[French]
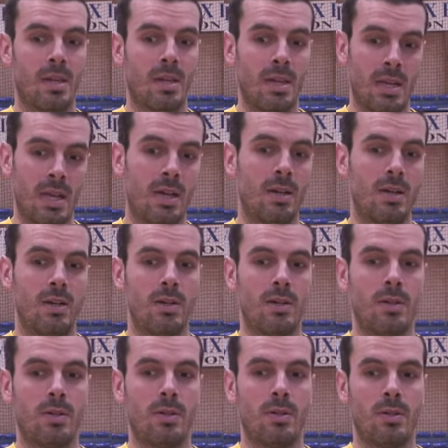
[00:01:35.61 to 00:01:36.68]
et là,
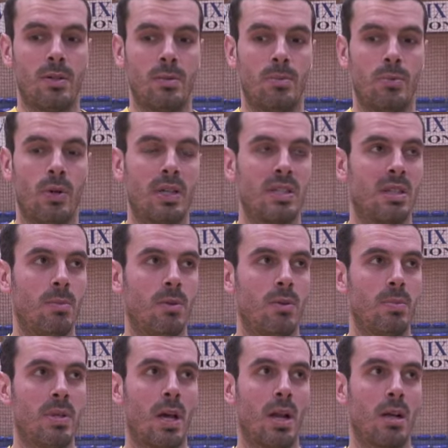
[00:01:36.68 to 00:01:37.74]
plus récemment,
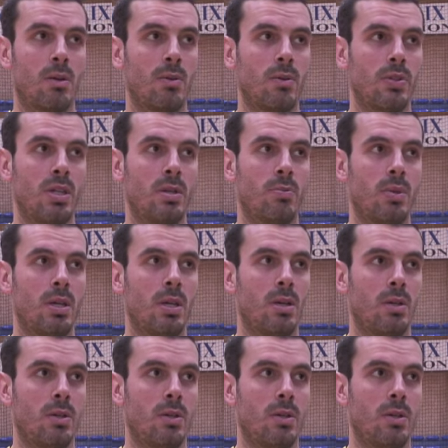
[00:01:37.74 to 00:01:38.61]
Pierre Lagrange et puis